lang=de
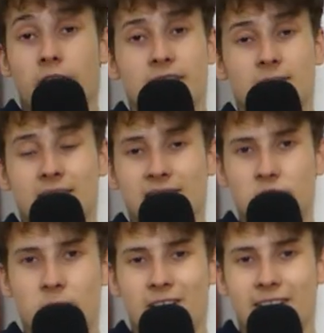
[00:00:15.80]
an diesem letzten
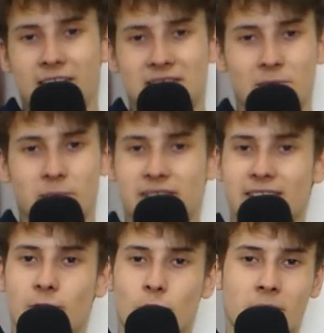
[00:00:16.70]
Spieltag geht es so ein
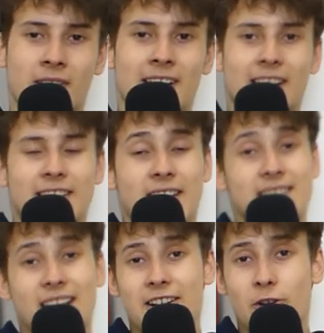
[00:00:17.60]
bisschen um
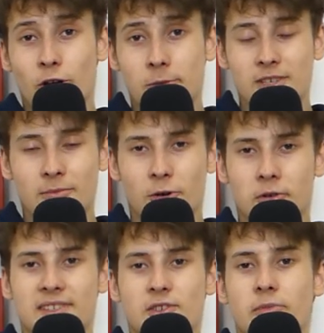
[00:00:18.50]
das Sahnehäubchen bei
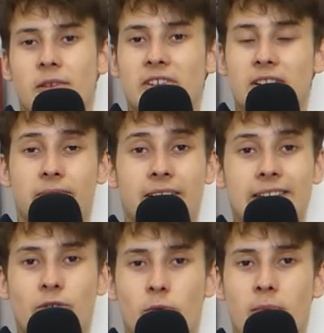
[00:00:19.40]
uns und bei
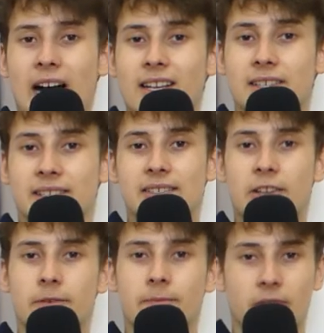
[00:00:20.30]
Bielefeld um alles.
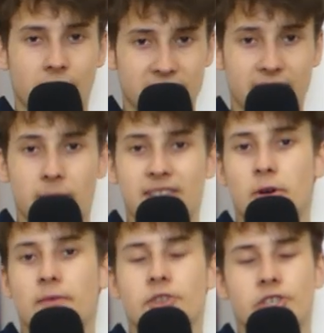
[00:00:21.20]
Ne? Aber wir sind gemeinsam
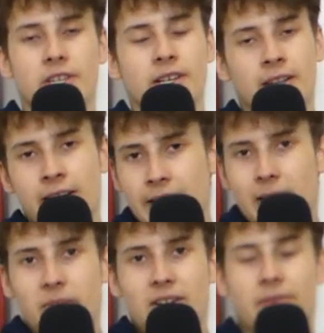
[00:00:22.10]
aufgestiegen.
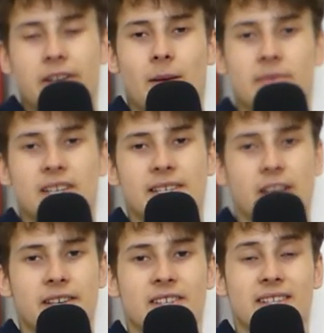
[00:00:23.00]
Bielefeld damals als
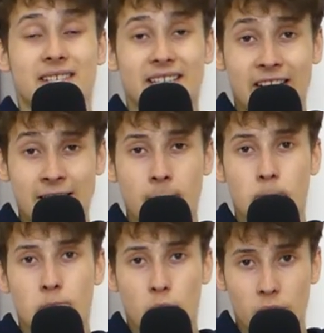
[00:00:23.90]
erster 10
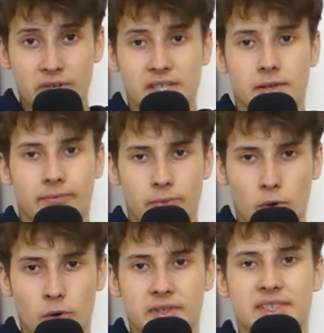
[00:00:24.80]
Punkte
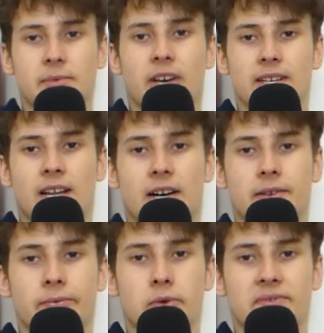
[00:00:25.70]
vor uns. Wir hatten
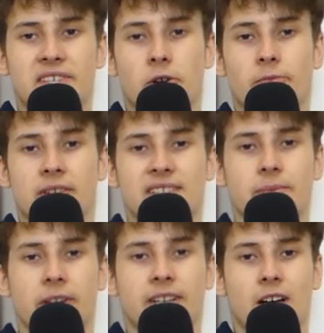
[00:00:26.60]
58 auf Platz
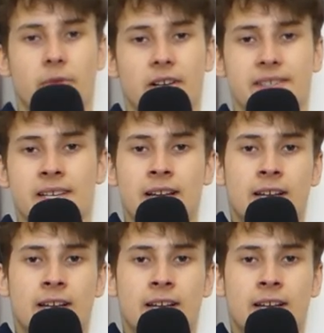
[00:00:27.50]
2 damals